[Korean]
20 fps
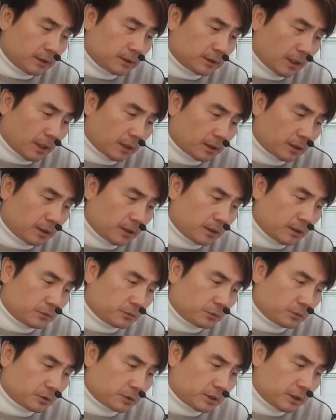장기
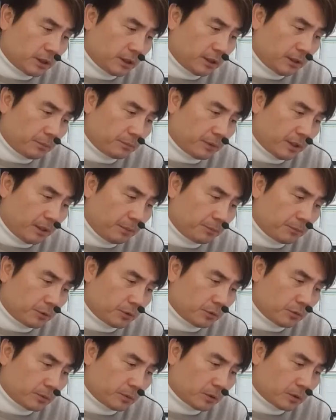국채 매입
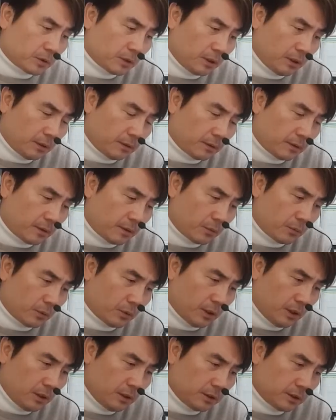규모는
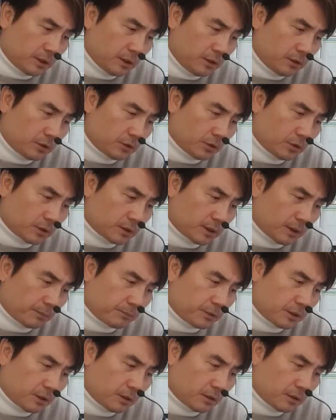월 7조
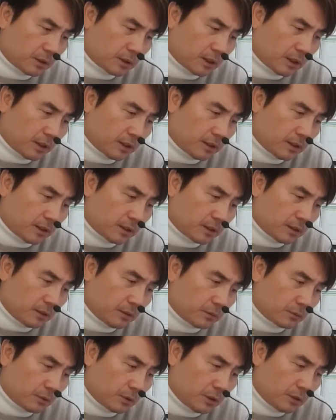3천억
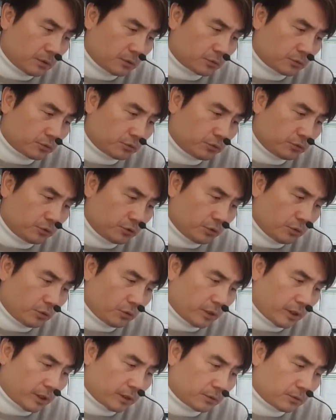엔에서 월
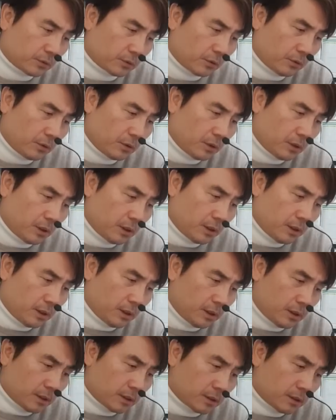9조 엔으로
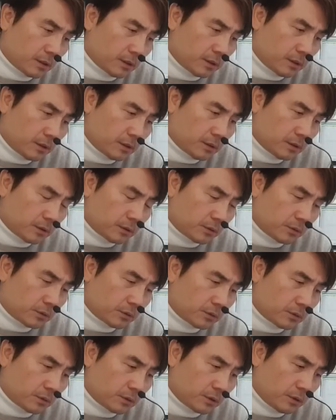어,
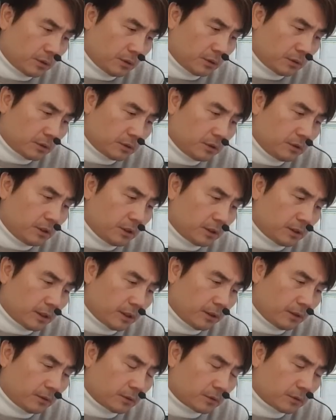더
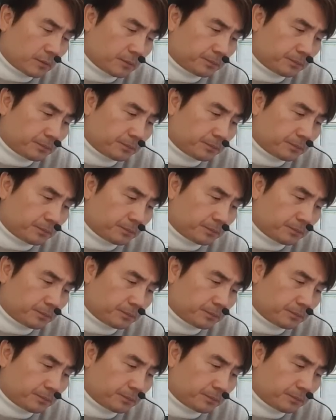늘렸네요.